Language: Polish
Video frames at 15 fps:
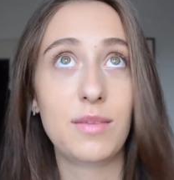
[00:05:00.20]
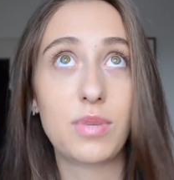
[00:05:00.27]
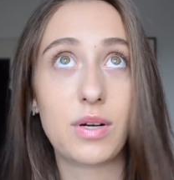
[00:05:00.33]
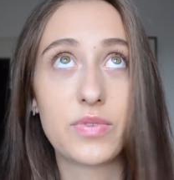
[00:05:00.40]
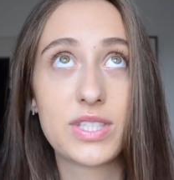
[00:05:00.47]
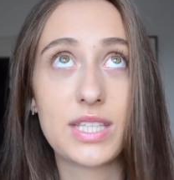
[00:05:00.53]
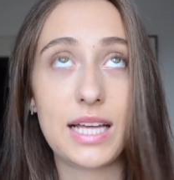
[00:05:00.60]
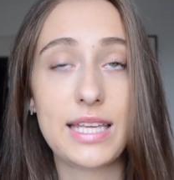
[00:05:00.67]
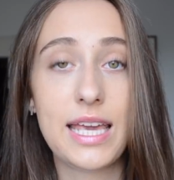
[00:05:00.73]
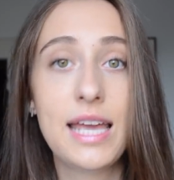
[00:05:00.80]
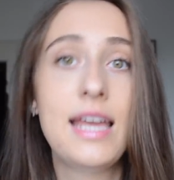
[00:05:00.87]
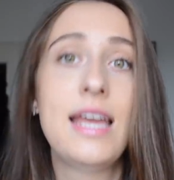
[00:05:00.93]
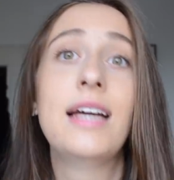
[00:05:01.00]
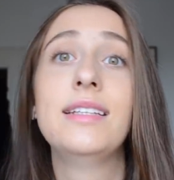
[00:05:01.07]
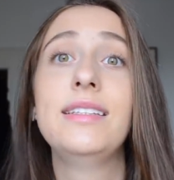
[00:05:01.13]
była w stanie.
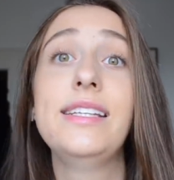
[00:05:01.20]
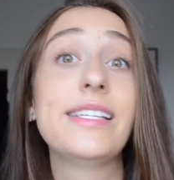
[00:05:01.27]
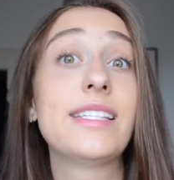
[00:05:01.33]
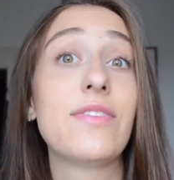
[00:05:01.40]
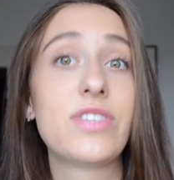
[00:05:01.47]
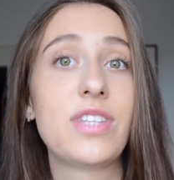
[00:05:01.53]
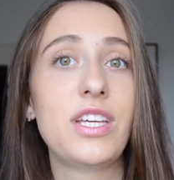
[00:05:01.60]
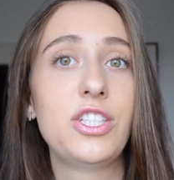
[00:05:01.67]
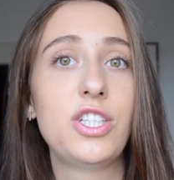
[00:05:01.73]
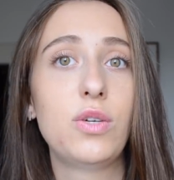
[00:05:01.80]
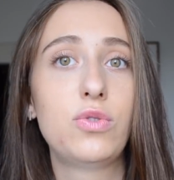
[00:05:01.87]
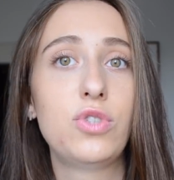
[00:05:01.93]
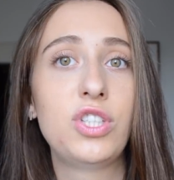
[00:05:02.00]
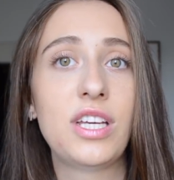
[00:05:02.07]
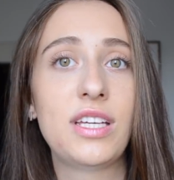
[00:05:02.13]
Nie jestem w stanie się
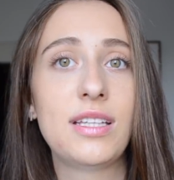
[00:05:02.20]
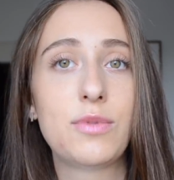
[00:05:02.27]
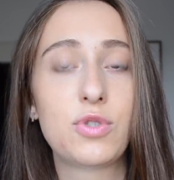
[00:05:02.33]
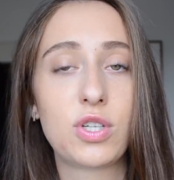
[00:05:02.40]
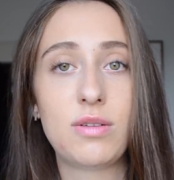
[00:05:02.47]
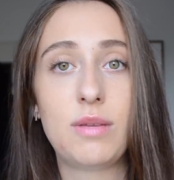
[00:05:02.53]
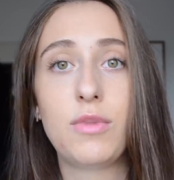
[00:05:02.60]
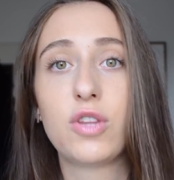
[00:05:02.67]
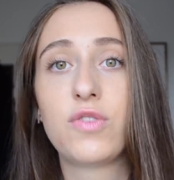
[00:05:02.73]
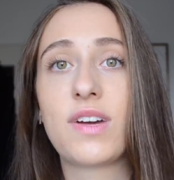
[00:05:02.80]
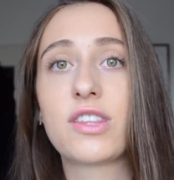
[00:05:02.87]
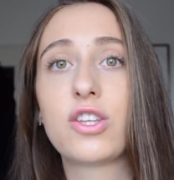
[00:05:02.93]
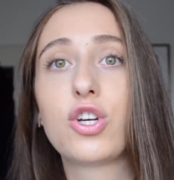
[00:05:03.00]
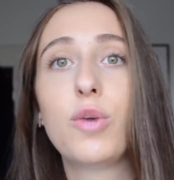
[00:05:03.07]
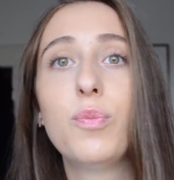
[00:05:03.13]
uczyć, kiedy na przykład mam
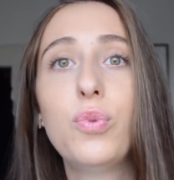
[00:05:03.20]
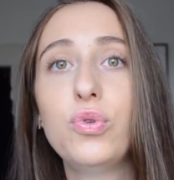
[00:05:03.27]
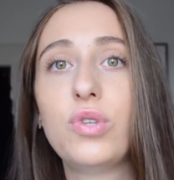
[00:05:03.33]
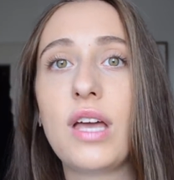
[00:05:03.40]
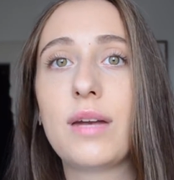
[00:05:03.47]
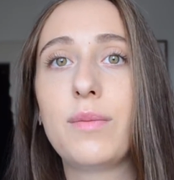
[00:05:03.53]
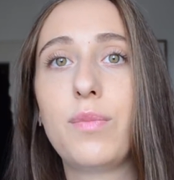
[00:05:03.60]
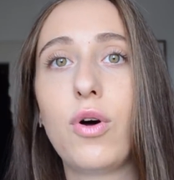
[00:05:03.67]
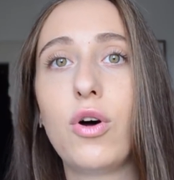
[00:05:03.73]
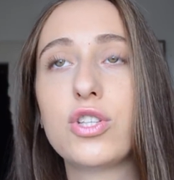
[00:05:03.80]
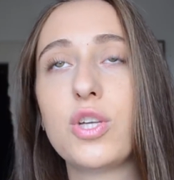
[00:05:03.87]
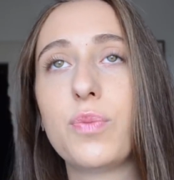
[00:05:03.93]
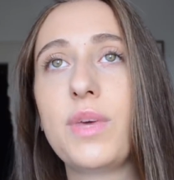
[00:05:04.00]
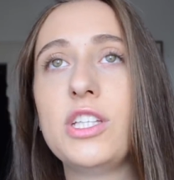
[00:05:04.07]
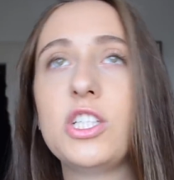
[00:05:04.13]
otwarty komputer, bo
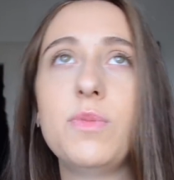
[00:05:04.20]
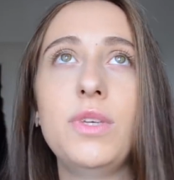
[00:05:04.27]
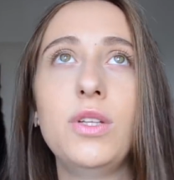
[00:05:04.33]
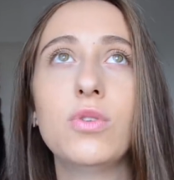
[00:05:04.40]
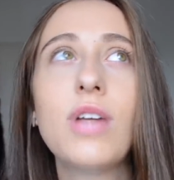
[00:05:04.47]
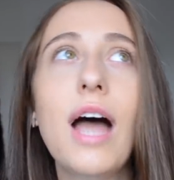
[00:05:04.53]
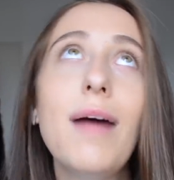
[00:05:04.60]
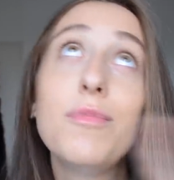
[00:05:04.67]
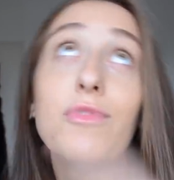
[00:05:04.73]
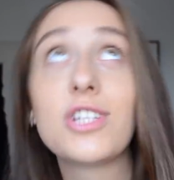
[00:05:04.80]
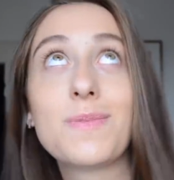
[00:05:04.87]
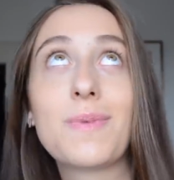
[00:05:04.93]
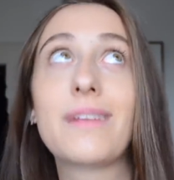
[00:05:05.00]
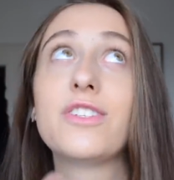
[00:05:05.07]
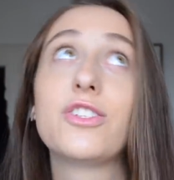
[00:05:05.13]
co 5 minut, a może
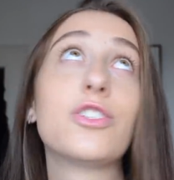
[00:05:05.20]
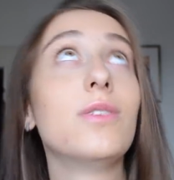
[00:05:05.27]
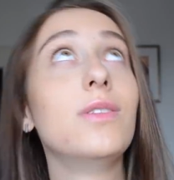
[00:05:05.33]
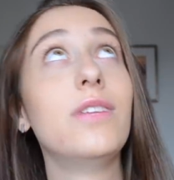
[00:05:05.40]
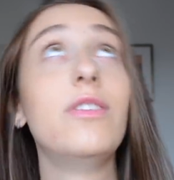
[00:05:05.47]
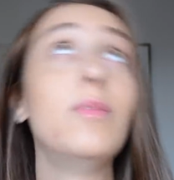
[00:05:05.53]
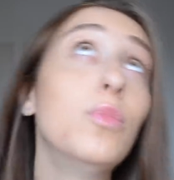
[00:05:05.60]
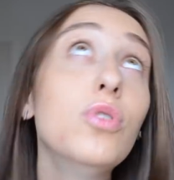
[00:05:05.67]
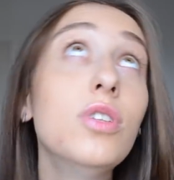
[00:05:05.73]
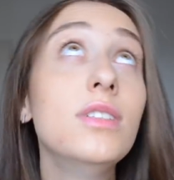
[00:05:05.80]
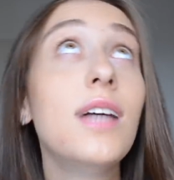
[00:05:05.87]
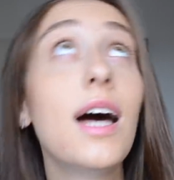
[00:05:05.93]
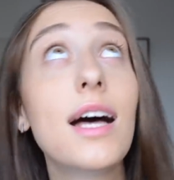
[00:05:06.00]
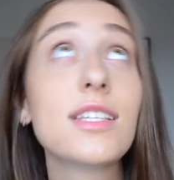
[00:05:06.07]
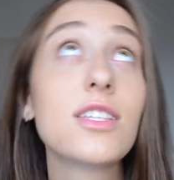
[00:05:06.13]
sprawdzę, czy są nowe buty
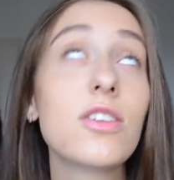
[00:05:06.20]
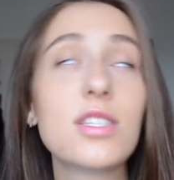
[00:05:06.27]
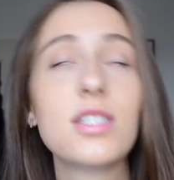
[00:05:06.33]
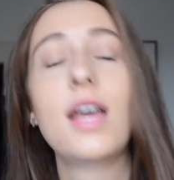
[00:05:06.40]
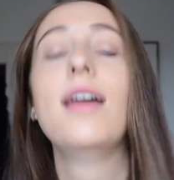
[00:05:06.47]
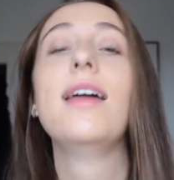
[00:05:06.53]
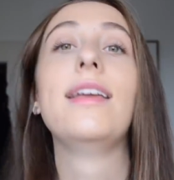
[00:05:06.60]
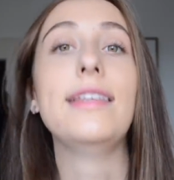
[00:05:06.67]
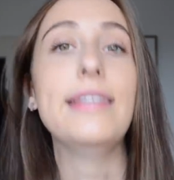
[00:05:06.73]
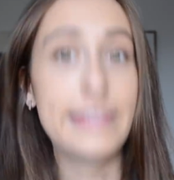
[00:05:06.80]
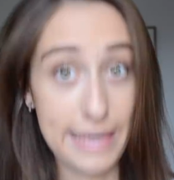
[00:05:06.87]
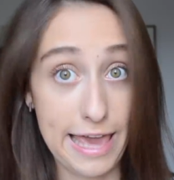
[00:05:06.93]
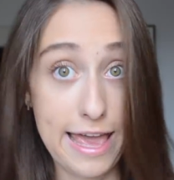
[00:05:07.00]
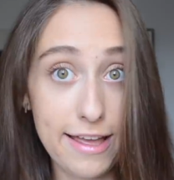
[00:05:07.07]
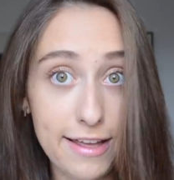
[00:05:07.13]
na ASOS?
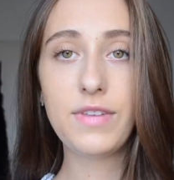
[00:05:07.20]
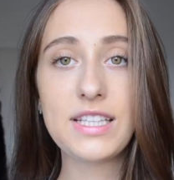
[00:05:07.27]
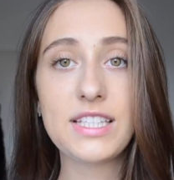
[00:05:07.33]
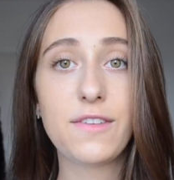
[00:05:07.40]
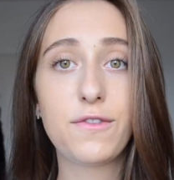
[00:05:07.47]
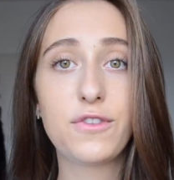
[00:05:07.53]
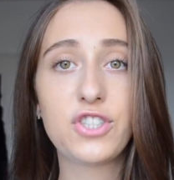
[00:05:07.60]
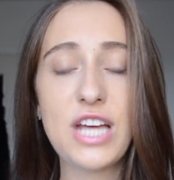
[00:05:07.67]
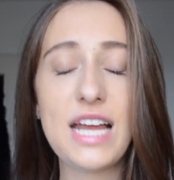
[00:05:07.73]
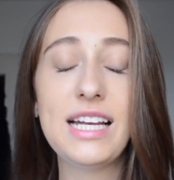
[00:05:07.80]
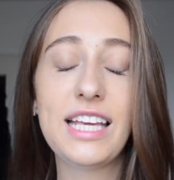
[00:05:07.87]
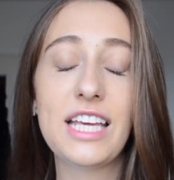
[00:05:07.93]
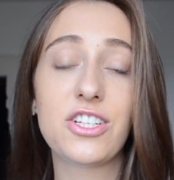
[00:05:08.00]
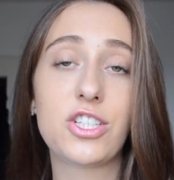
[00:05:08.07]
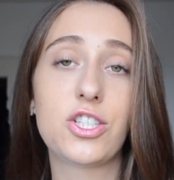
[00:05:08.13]
Nie. Więc
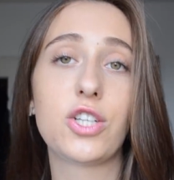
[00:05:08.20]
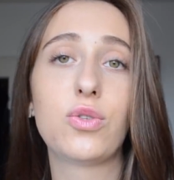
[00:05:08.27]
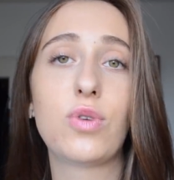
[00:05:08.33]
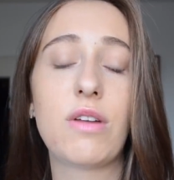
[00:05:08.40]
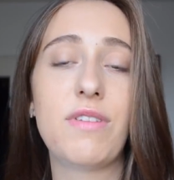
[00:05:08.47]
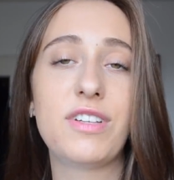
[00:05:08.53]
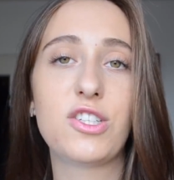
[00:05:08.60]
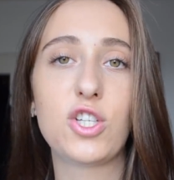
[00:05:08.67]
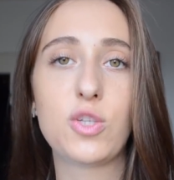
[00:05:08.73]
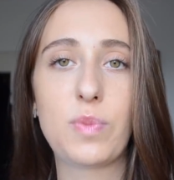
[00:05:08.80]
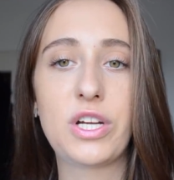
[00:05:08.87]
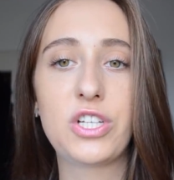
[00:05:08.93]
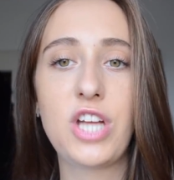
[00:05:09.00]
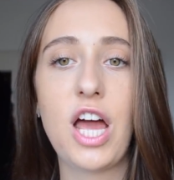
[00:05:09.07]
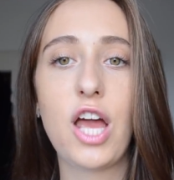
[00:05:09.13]
wszelkie rzeczy, które Was
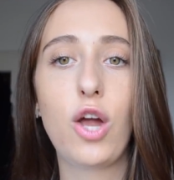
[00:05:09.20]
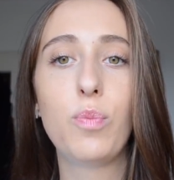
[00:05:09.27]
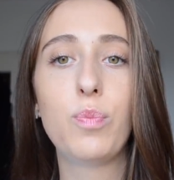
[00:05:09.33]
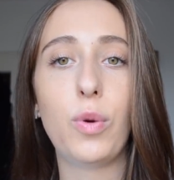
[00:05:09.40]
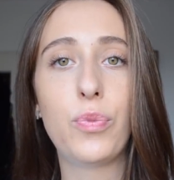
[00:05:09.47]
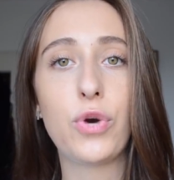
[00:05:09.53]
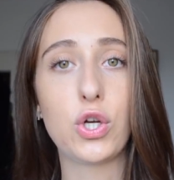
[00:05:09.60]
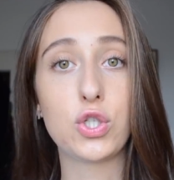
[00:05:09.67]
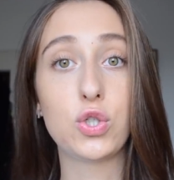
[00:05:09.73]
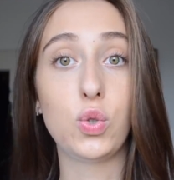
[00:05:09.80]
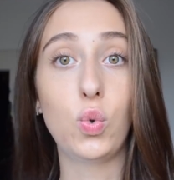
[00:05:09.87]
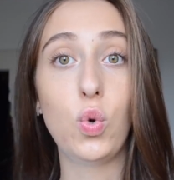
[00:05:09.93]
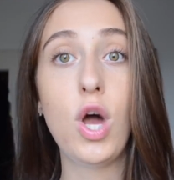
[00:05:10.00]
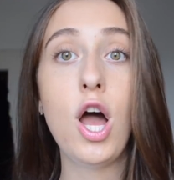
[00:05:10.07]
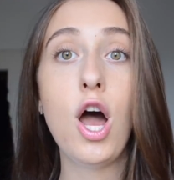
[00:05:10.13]
rozpraszają, po
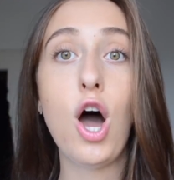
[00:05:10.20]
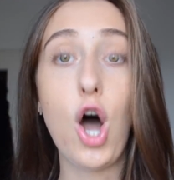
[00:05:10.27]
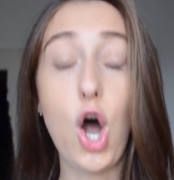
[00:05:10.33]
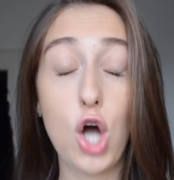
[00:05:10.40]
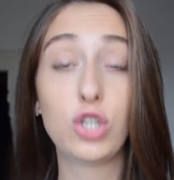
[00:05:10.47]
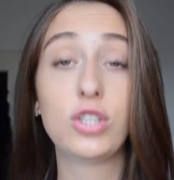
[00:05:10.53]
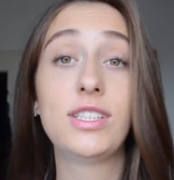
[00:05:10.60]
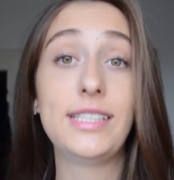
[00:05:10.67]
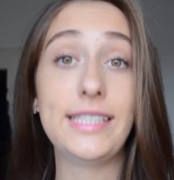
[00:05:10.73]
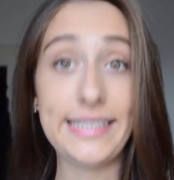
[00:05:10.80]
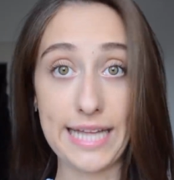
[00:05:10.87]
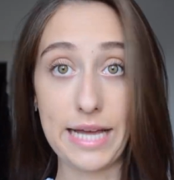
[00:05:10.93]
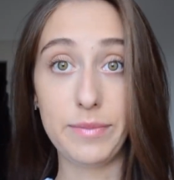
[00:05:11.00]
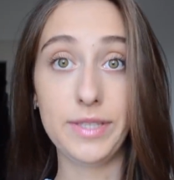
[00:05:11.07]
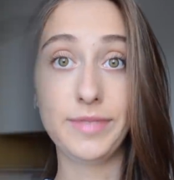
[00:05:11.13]
prostu odcinamy.